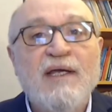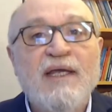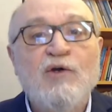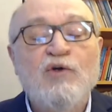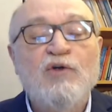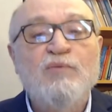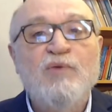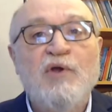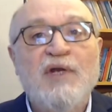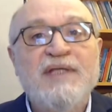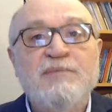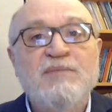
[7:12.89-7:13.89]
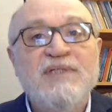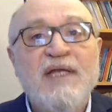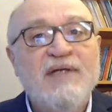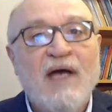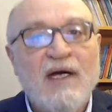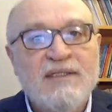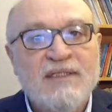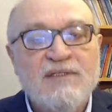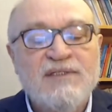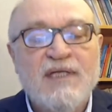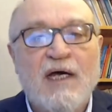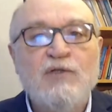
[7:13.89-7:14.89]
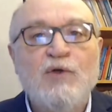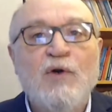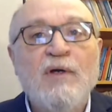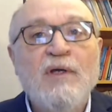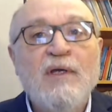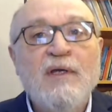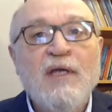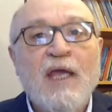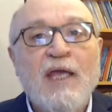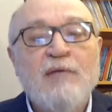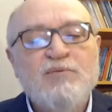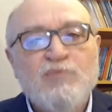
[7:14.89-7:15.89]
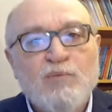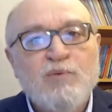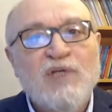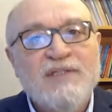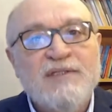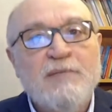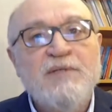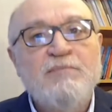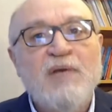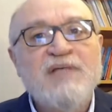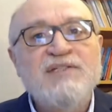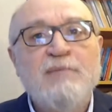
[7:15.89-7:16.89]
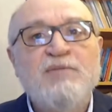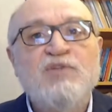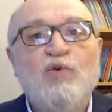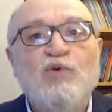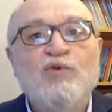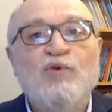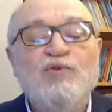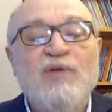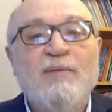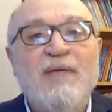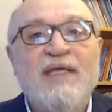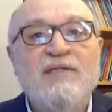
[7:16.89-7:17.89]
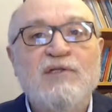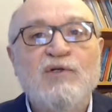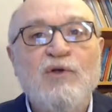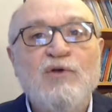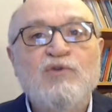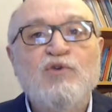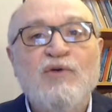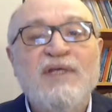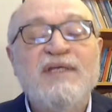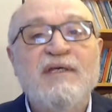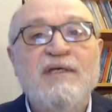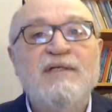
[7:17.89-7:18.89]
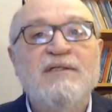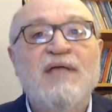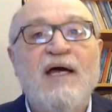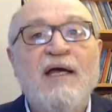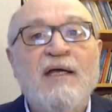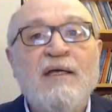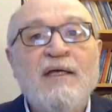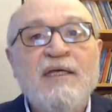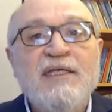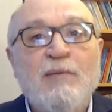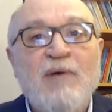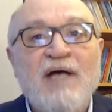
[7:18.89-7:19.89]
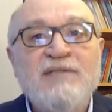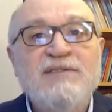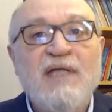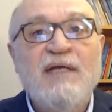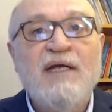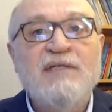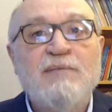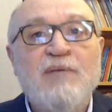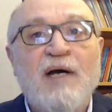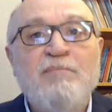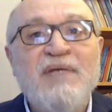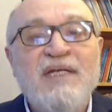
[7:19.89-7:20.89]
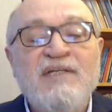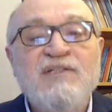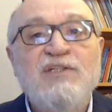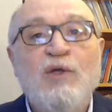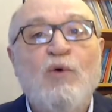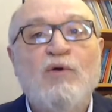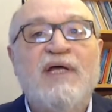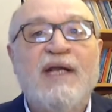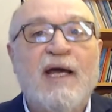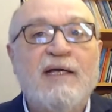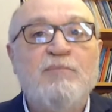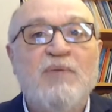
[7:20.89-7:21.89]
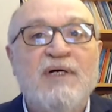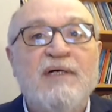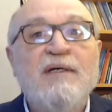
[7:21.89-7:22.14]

ekonomi yönetimine rahatlık sağlıyor. E, bu, bu da tabii başka bir soru gündeme getiriliyor. Son iki yılda yabancılar acaba bilinçli olarak mı